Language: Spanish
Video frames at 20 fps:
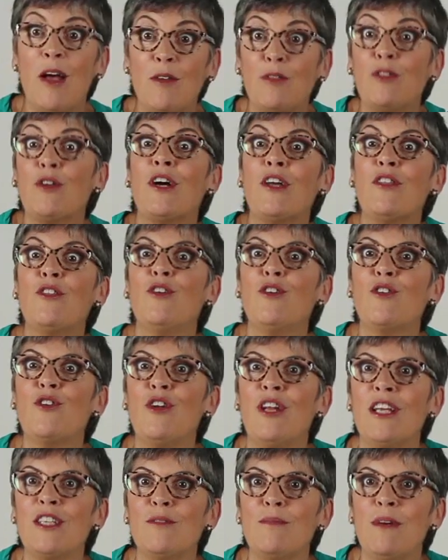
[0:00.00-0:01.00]
ah, tocándolo
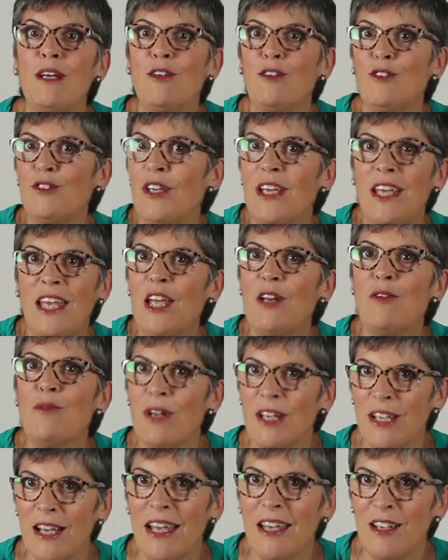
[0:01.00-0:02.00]
con las manos manos en
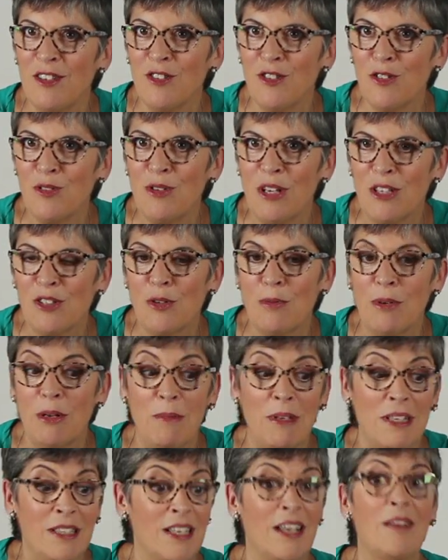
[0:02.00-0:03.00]
una, en una
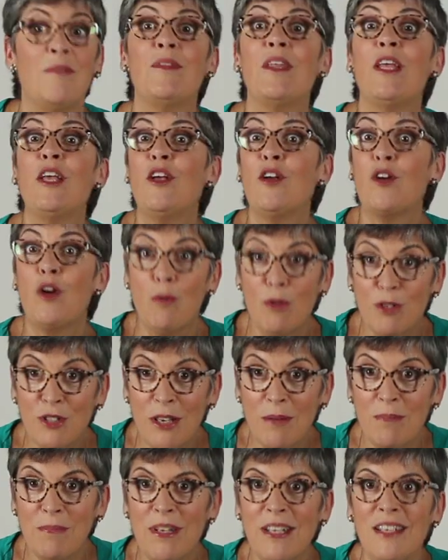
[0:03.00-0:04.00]
sobremesa. Como
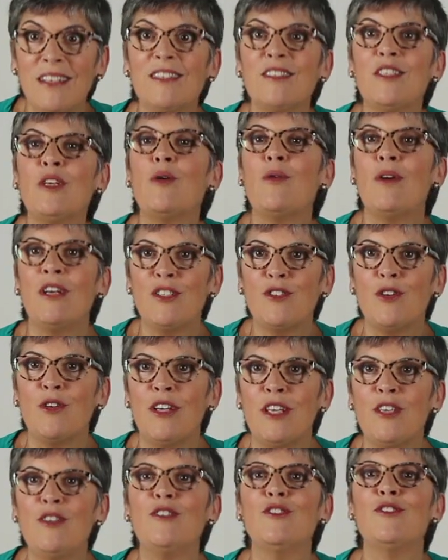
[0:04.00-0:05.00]
siempre, si jugáis
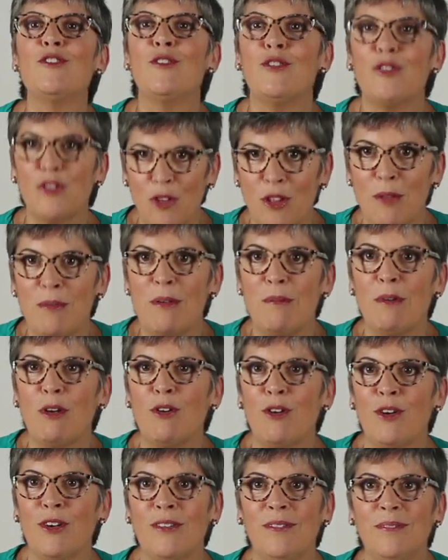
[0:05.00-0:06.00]
con ellos, todavía
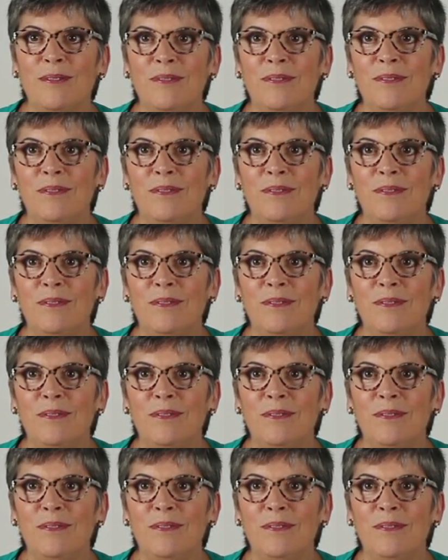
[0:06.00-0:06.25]
mejor.